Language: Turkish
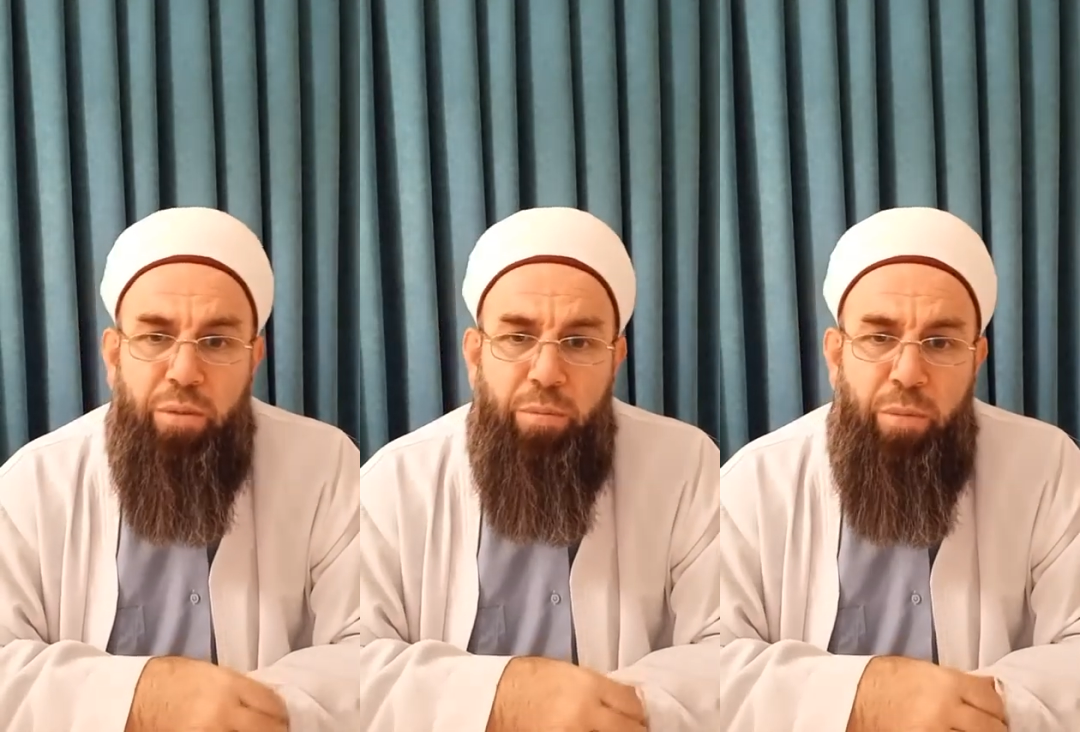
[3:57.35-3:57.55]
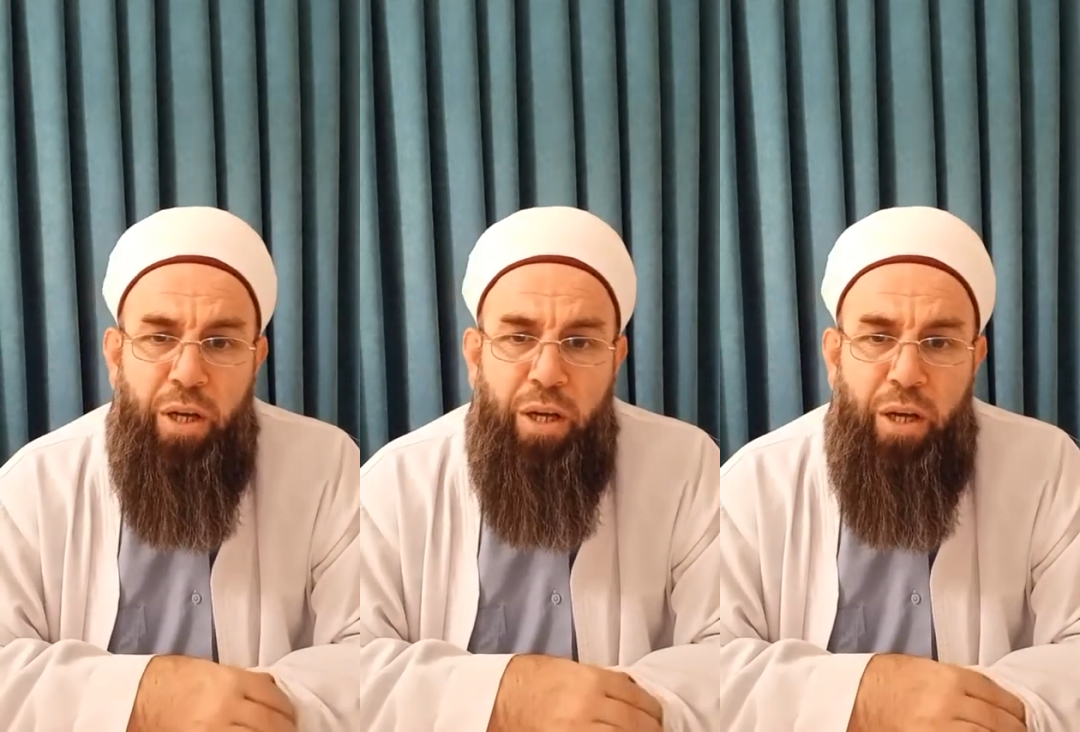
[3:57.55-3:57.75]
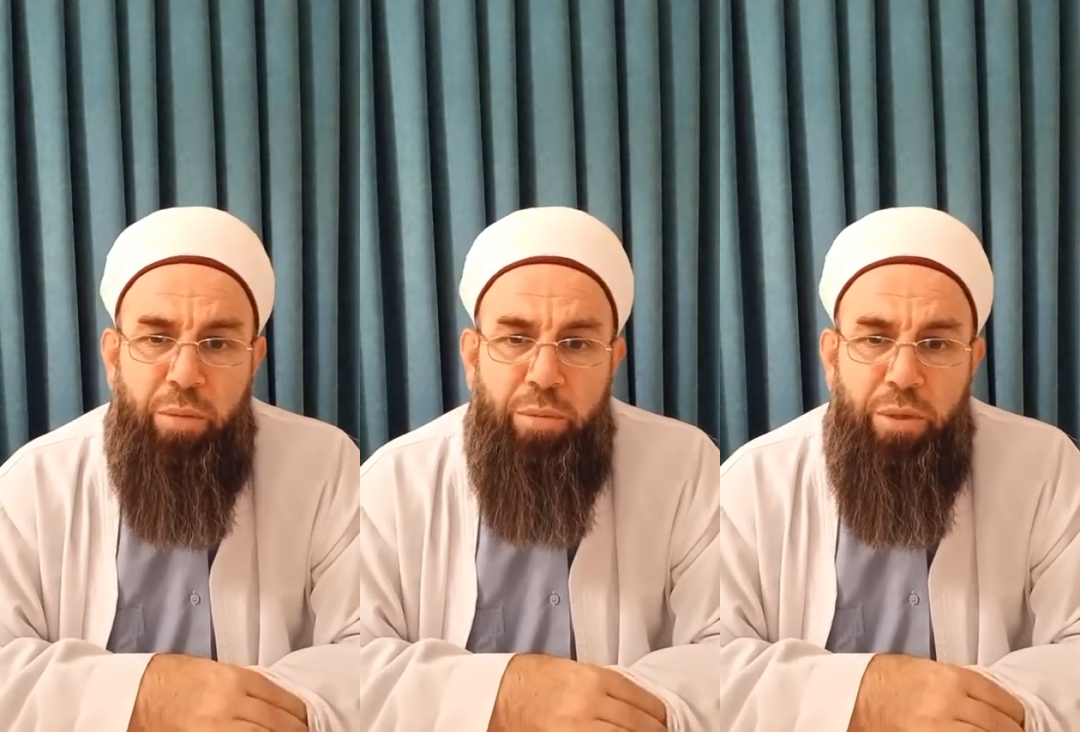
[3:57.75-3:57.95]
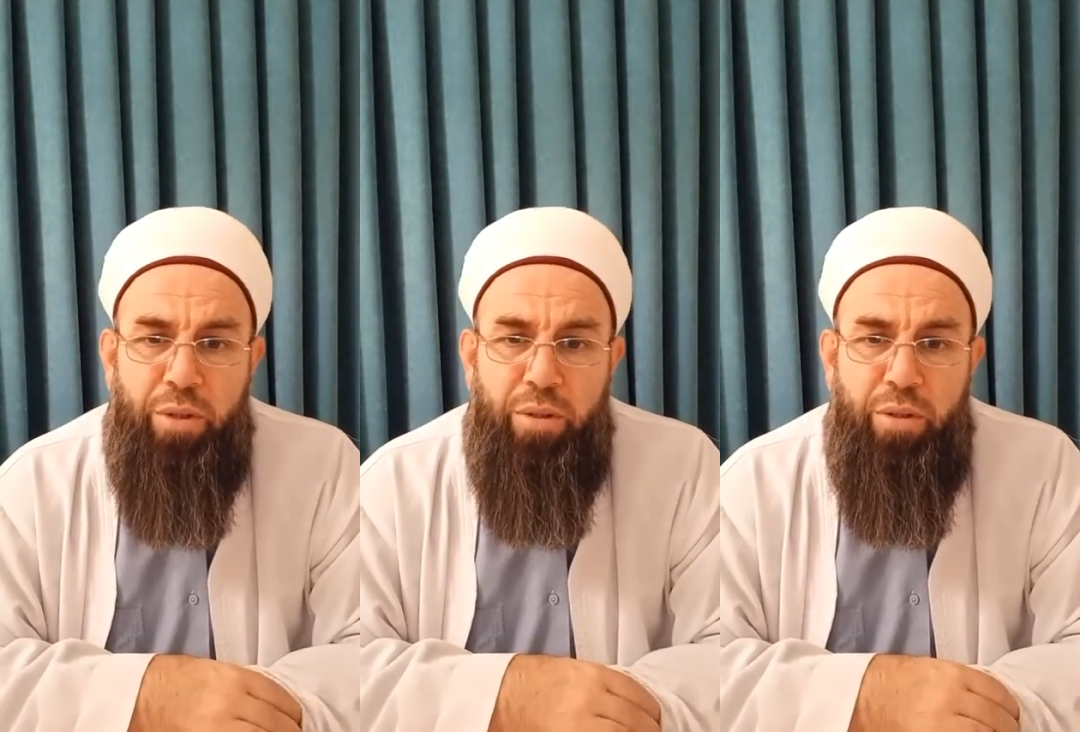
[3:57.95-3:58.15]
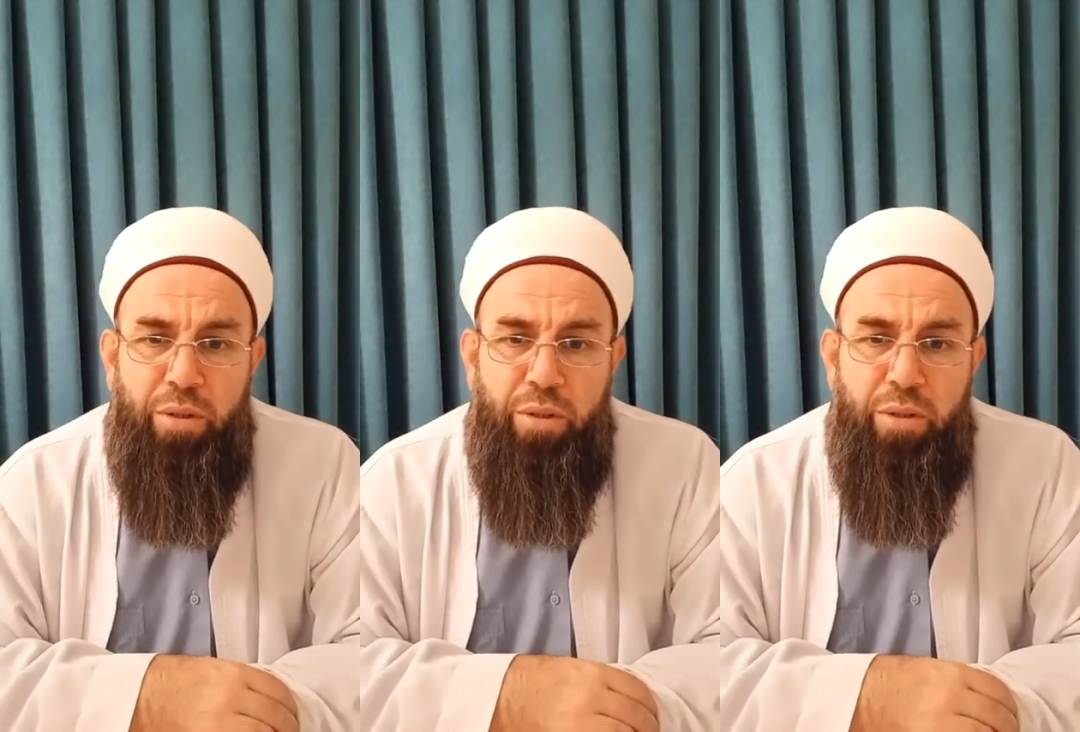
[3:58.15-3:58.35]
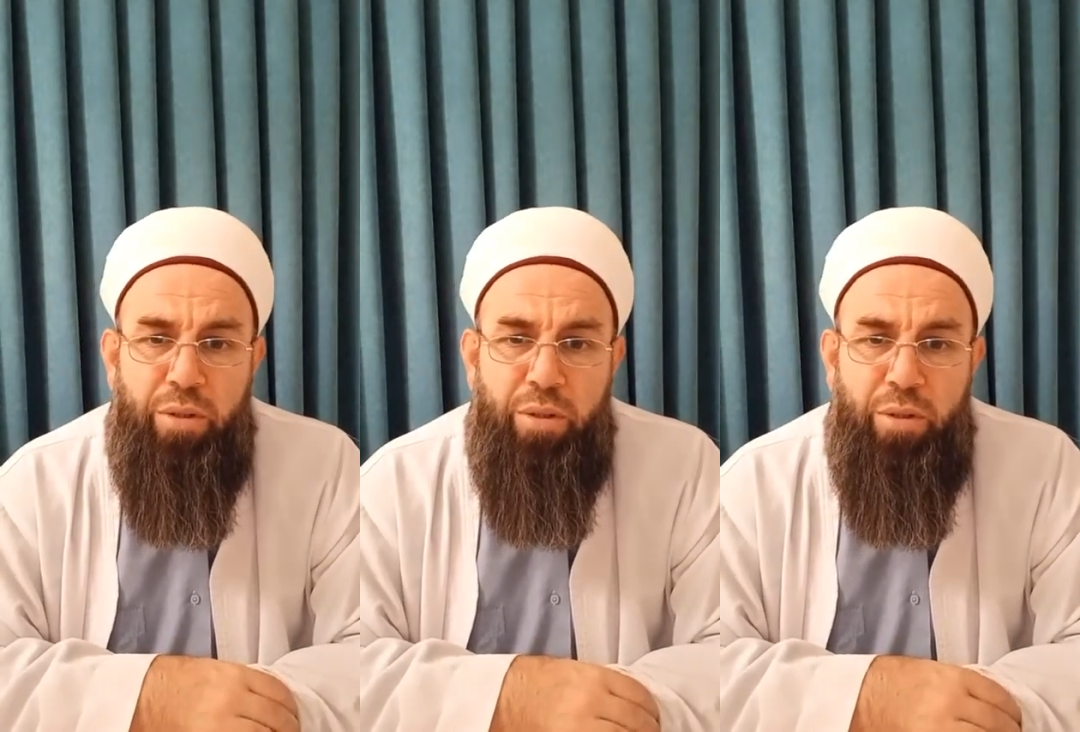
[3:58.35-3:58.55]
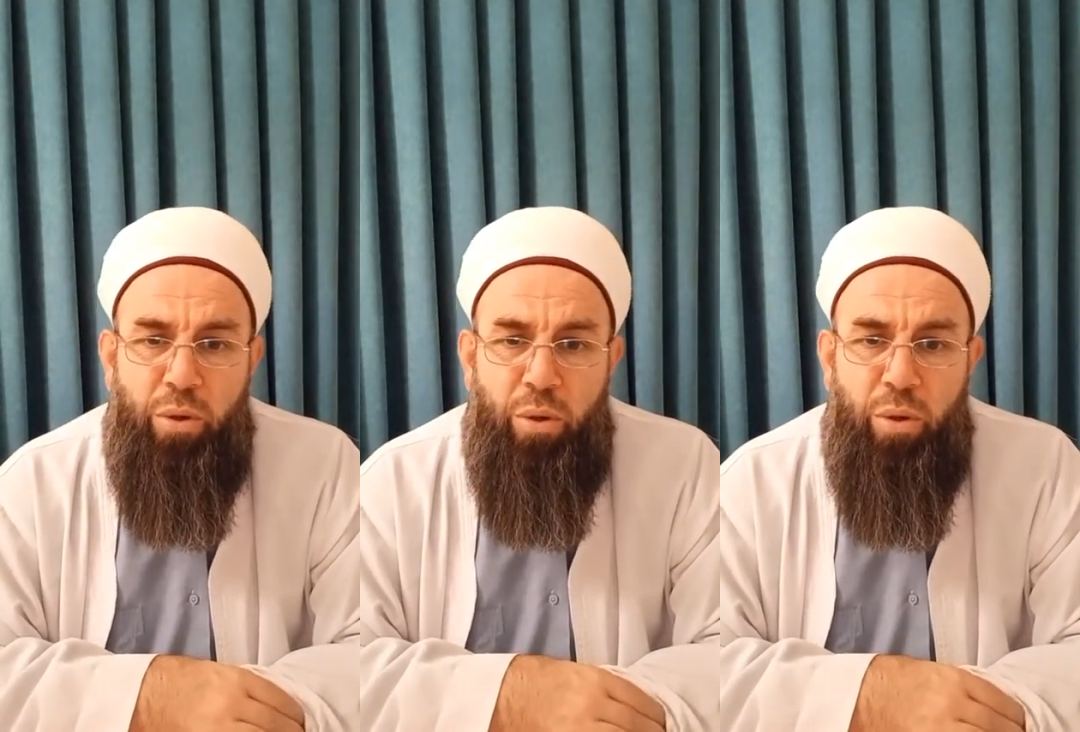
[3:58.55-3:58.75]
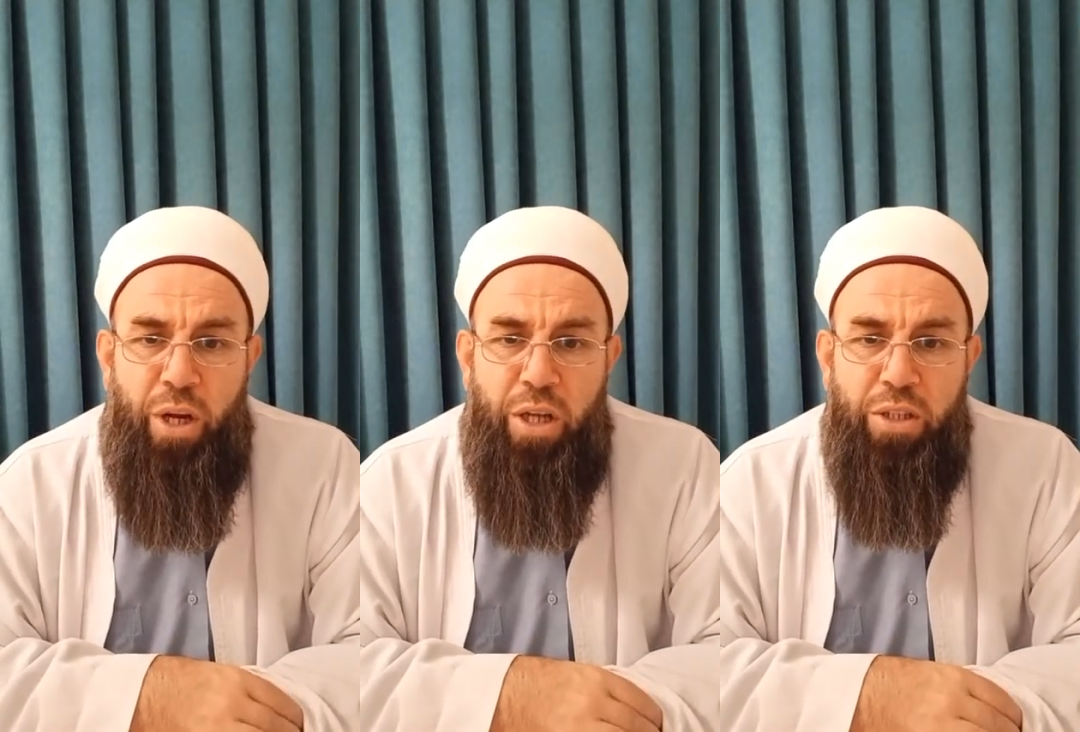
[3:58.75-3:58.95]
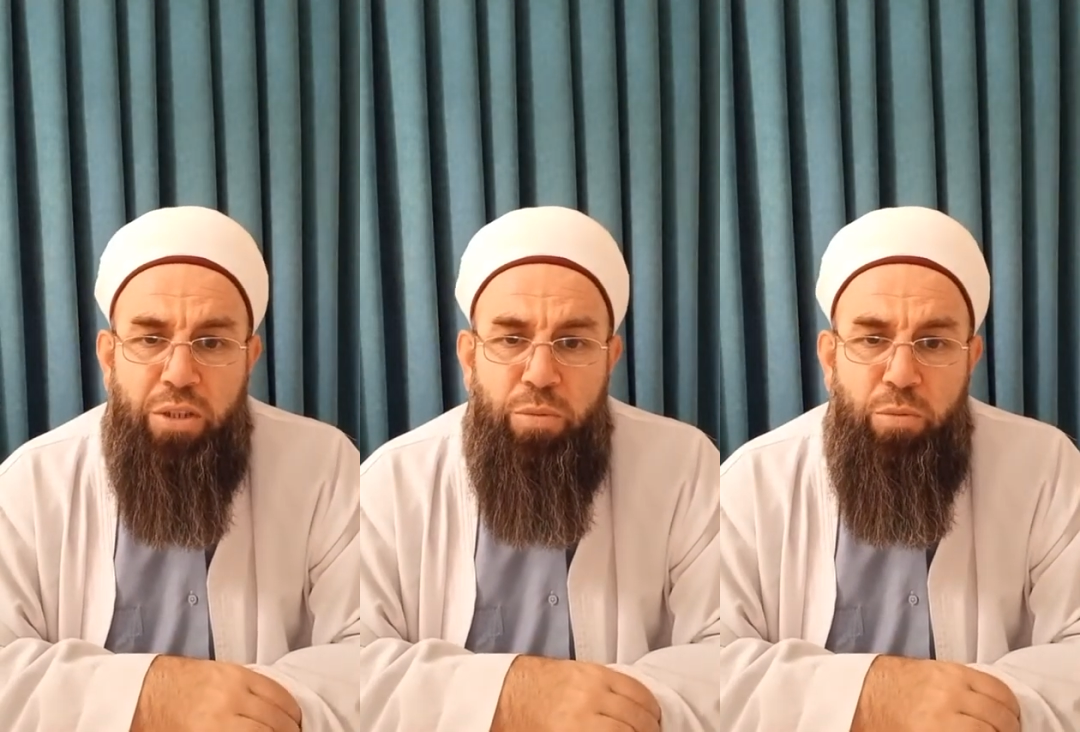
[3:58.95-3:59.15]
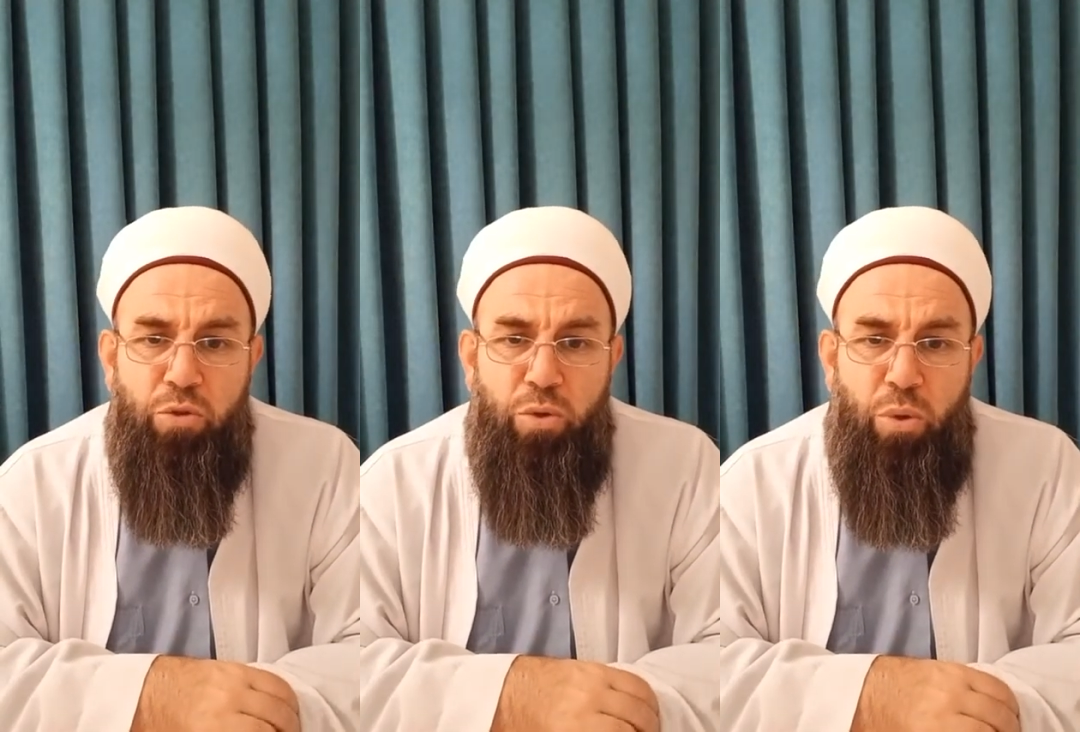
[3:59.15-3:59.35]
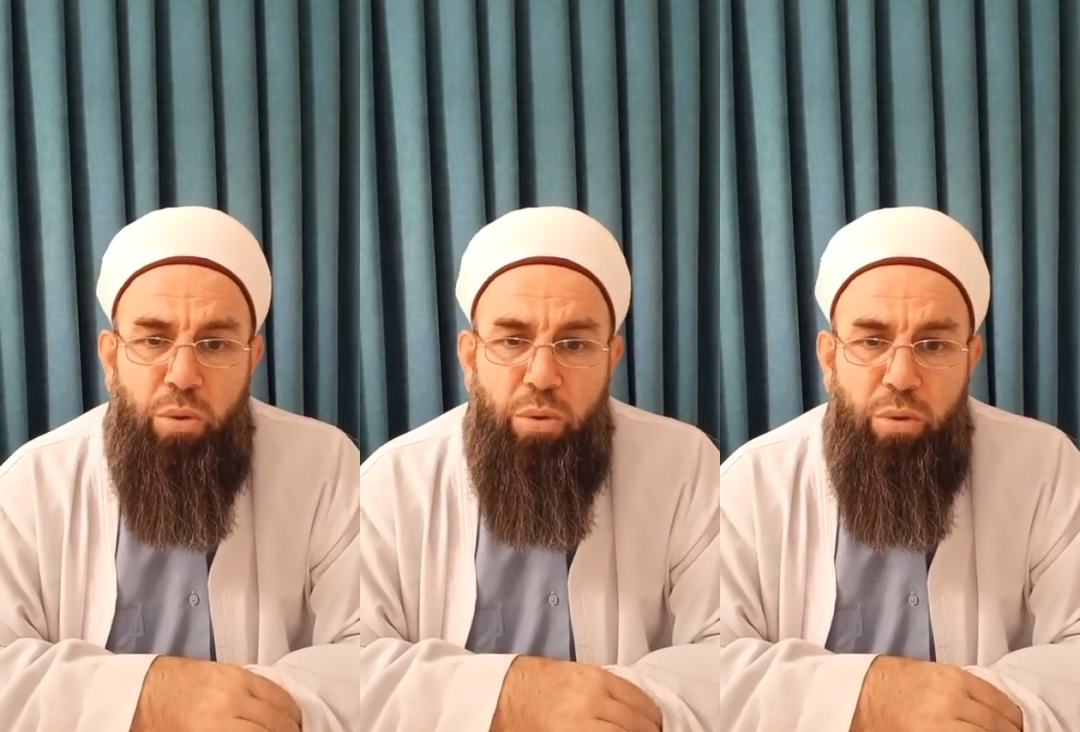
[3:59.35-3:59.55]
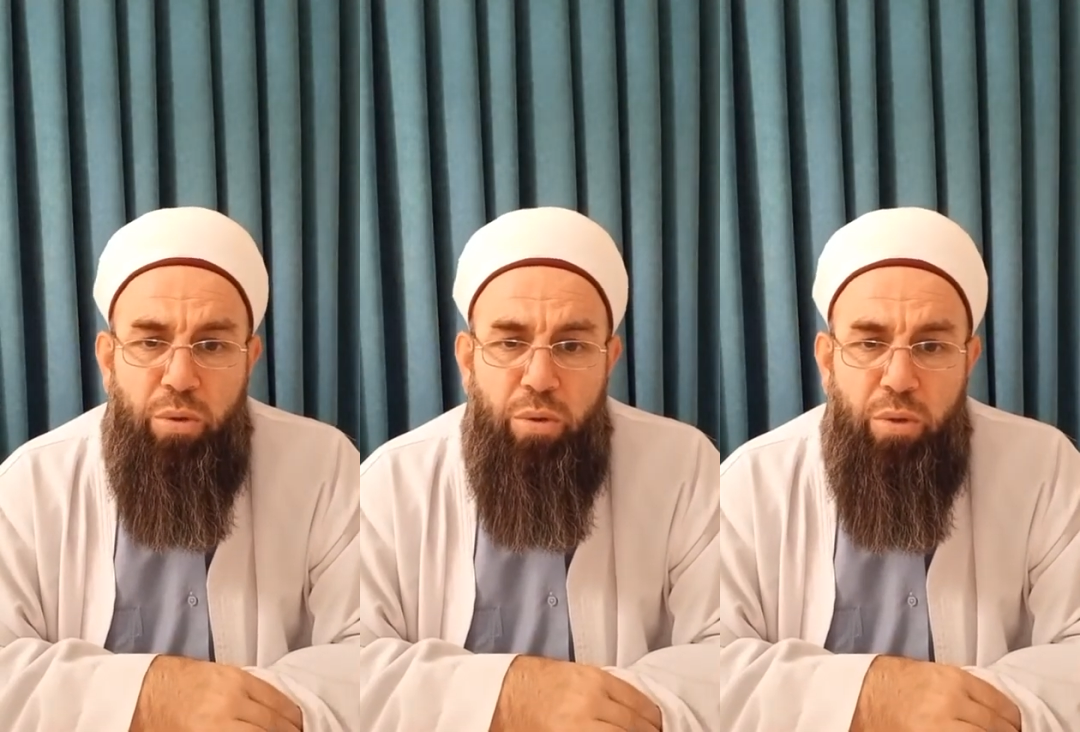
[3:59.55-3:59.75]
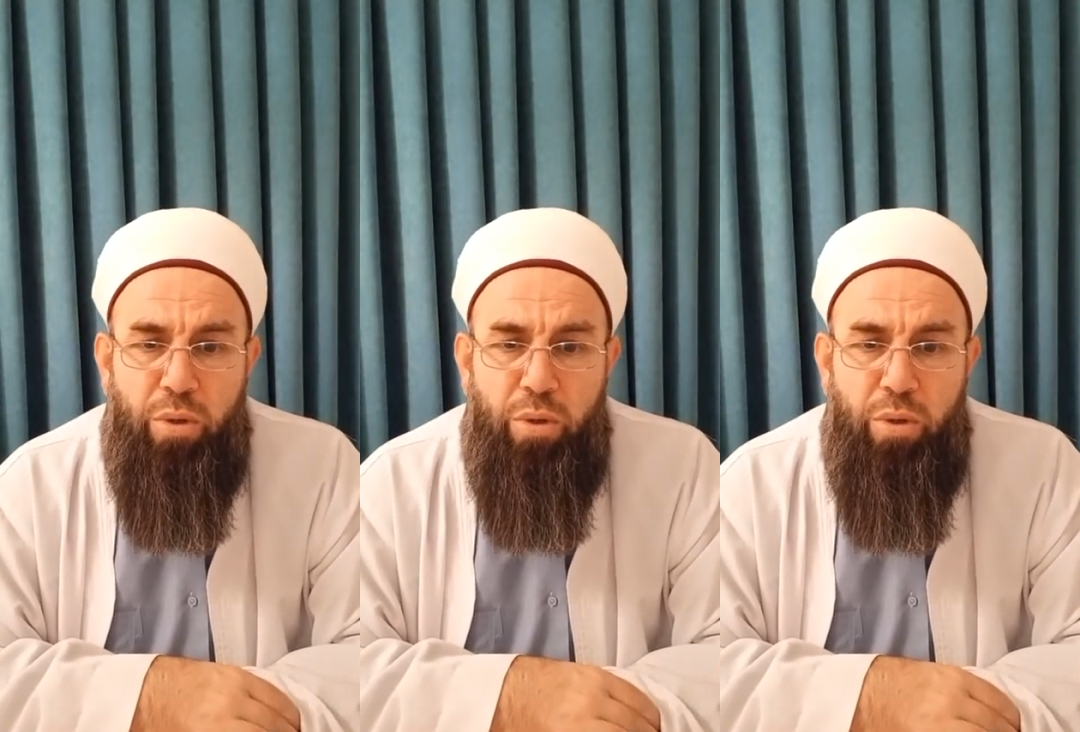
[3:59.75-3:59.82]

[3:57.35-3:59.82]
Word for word: bayağı bir e, öğrencimiz oldu.